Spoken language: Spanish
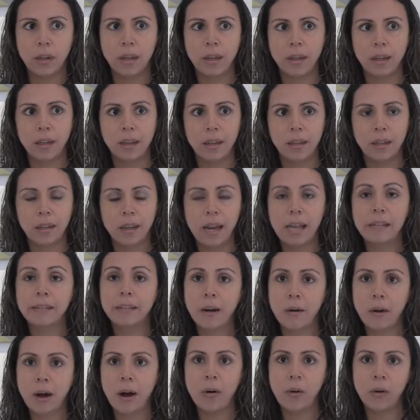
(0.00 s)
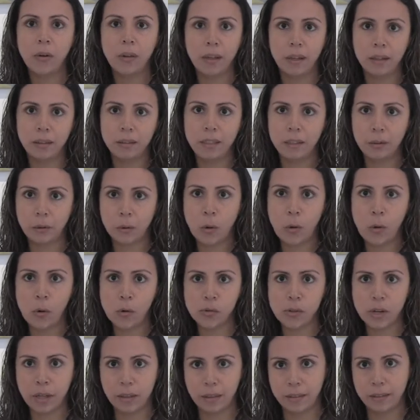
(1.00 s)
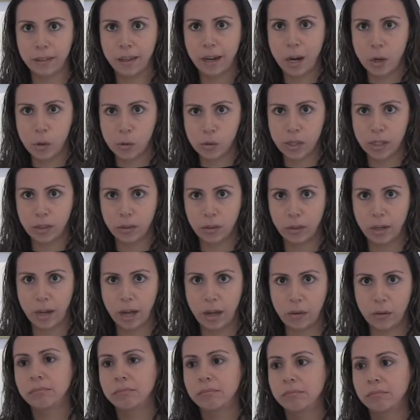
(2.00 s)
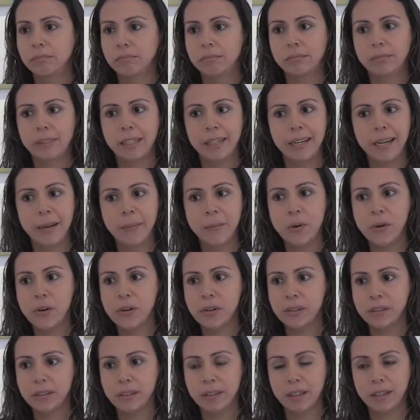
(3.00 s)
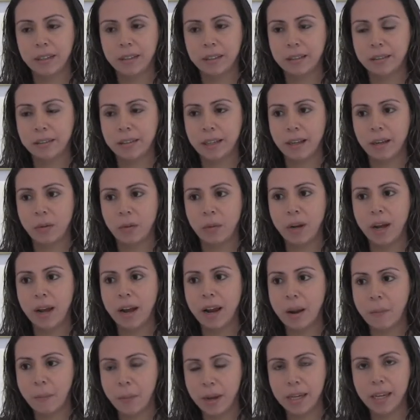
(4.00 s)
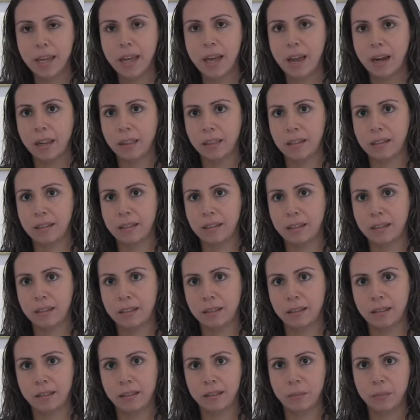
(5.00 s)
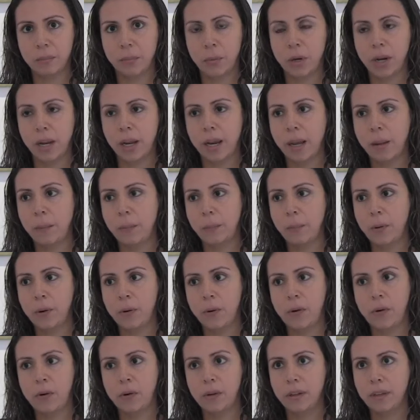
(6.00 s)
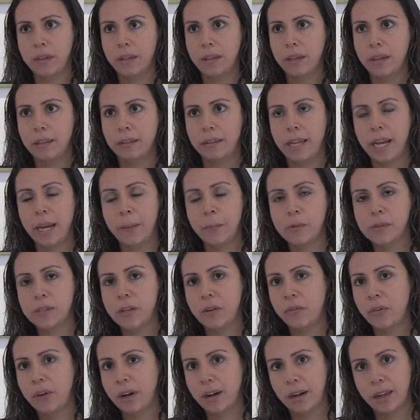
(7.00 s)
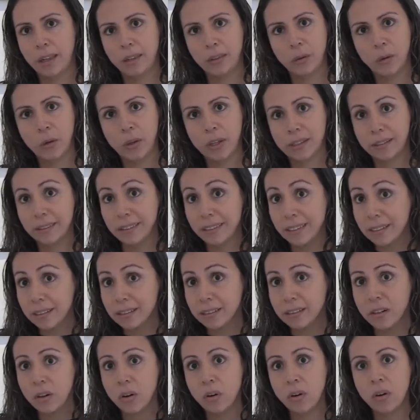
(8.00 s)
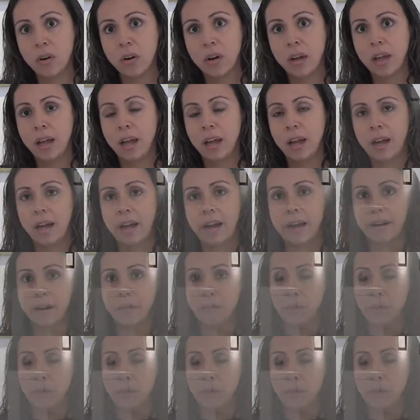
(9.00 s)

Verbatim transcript: eh, el trabajo de, todos los artistas que nos han donado. Tenemos este, una gran variedad de artistas. Por ejemplo, tenemos a Fernando de Cislo, a